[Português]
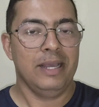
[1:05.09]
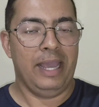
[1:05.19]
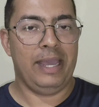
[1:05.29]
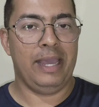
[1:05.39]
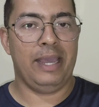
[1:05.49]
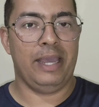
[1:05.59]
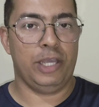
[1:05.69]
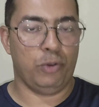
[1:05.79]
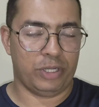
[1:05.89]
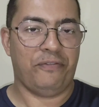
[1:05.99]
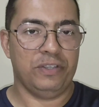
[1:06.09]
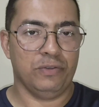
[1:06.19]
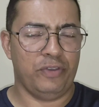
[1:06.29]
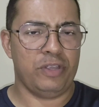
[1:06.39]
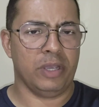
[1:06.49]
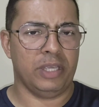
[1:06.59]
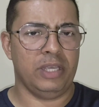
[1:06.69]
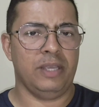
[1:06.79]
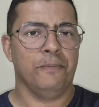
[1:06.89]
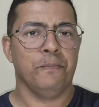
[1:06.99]
É, eu já fiz um vídeo
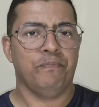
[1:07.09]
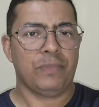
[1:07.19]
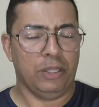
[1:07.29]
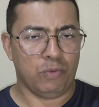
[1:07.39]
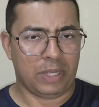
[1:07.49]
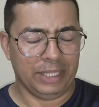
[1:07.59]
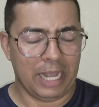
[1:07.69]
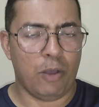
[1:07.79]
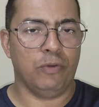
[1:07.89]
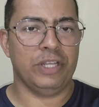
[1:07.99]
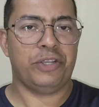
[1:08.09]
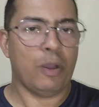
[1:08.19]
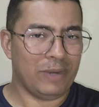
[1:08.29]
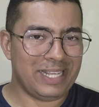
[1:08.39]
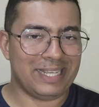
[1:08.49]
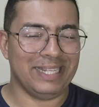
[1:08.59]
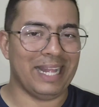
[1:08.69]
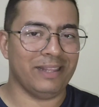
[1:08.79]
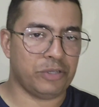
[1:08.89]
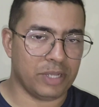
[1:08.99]
aqui no canal, vou deixar o link
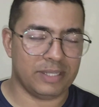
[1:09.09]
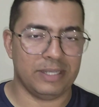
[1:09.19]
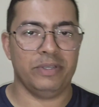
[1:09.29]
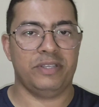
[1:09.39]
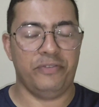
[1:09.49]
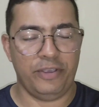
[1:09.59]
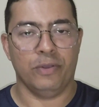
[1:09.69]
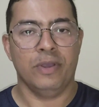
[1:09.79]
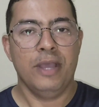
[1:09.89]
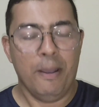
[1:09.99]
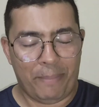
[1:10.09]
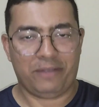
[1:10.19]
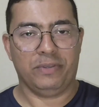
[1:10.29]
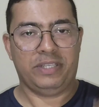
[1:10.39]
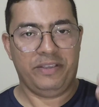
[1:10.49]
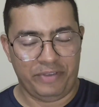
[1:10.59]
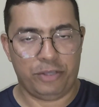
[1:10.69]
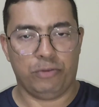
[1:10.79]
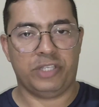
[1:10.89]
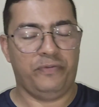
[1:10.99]
na descrição desse vídeo para que você
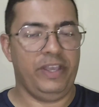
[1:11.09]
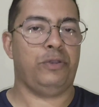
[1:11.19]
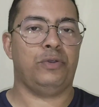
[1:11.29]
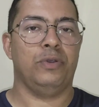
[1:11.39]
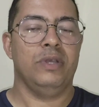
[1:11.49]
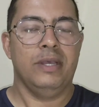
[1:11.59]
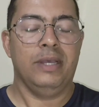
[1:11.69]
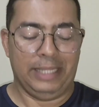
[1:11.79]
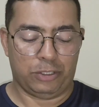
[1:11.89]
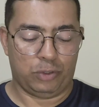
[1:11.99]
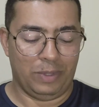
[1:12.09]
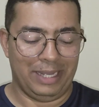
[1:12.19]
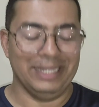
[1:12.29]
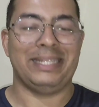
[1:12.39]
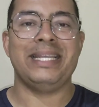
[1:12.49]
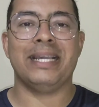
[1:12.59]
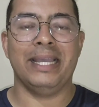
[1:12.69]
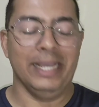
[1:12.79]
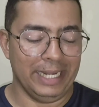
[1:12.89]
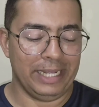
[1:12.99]
veja o desfecho da sua antiga
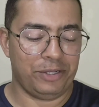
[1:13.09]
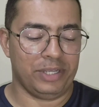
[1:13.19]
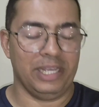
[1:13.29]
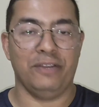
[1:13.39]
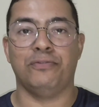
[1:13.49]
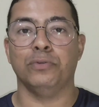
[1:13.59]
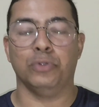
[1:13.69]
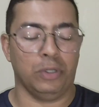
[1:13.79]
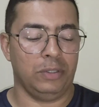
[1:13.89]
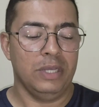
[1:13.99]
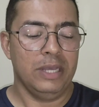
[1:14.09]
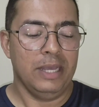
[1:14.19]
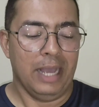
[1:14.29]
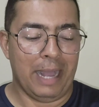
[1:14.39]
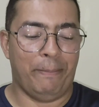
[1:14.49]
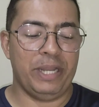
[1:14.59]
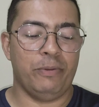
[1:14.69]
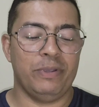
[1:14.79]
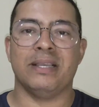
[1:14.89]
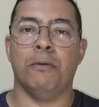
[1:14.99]
igreja que ele fundou,
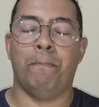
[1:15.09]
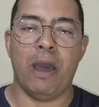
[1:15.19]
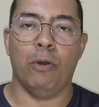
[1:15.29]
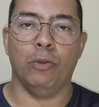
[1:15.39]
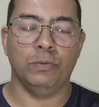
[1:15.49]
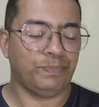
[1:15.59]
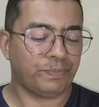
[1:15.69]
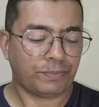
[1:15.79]
abriu em São Paulo